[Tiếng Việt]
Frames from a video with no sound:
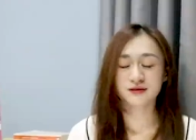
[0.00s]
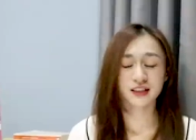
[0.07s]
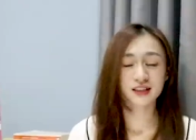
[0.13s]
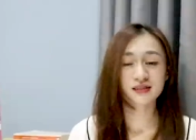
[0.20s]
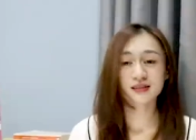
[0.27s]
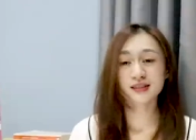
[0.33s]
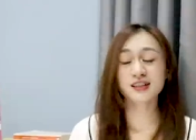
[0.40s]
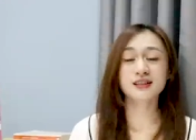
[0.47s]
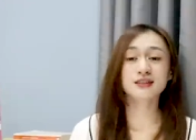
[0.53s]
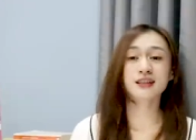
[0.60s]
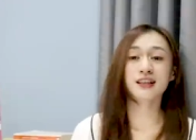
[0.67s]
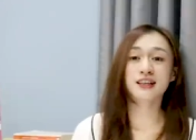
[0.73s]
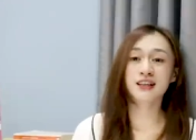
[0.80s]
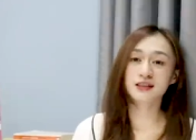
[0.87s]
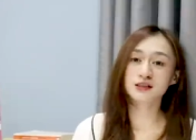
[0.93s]
và đương nhiên
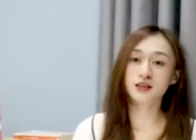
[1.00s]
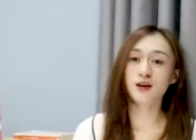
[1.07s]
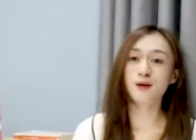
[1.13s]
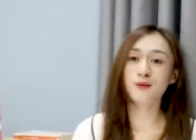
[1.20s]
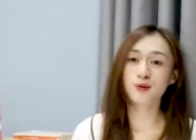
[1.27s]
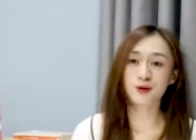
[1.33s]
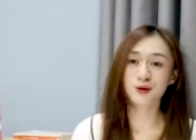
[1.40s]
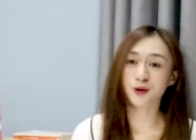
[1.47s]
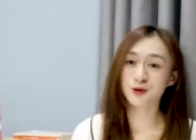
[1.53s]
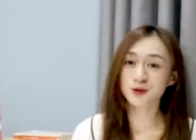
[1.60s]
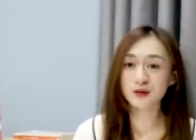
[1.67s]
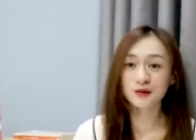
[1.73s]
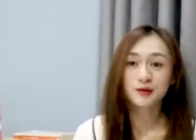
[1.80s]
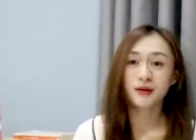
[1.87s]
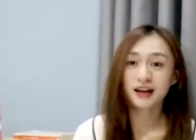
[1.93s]
sẽ khiến cho họ muốn nói
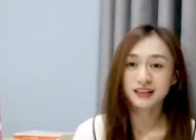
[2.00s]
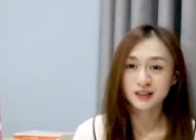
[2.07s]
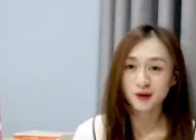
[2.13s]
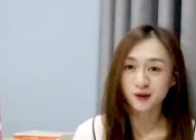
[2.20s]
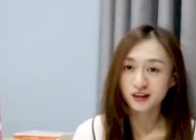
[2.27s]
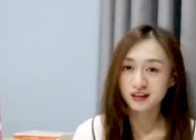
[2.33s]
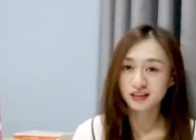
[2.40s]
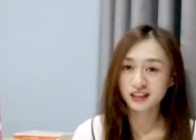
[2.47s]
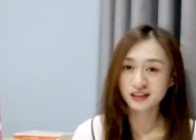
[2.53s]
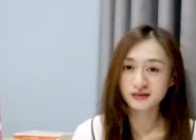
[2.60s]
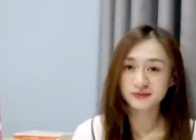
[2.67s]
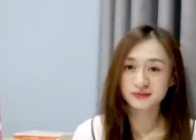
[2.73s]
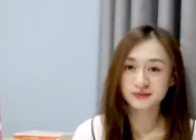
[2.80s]
chuyện với bạn nhiều hơn đấy